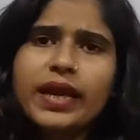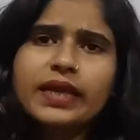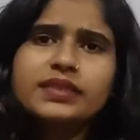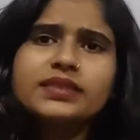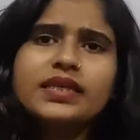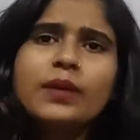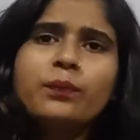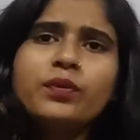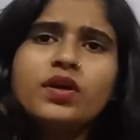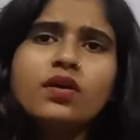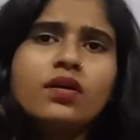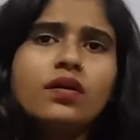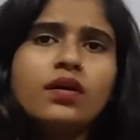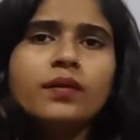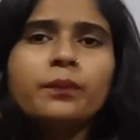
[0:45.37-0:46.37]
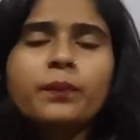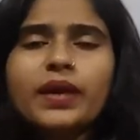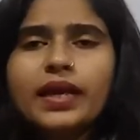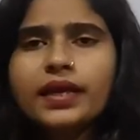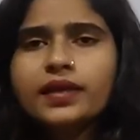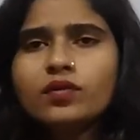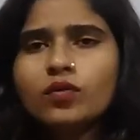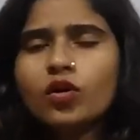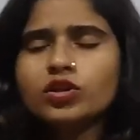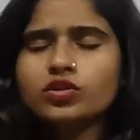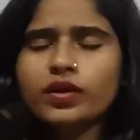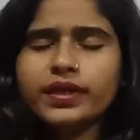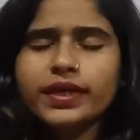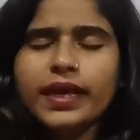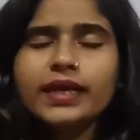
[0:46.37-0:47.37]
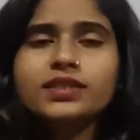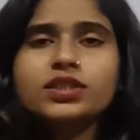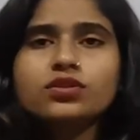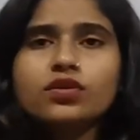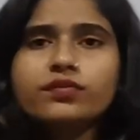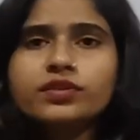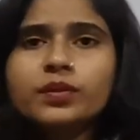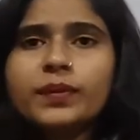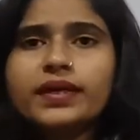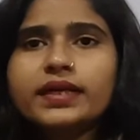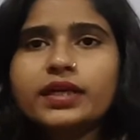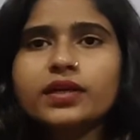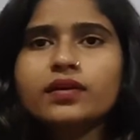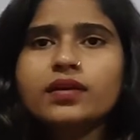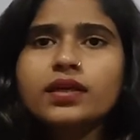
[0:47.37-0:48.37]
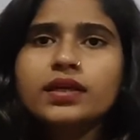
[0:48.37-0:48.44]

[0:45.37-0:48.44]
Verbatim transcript: एक्सेप्ट प्लेन सॉरी एक्सेस ऑफ सिमेट्री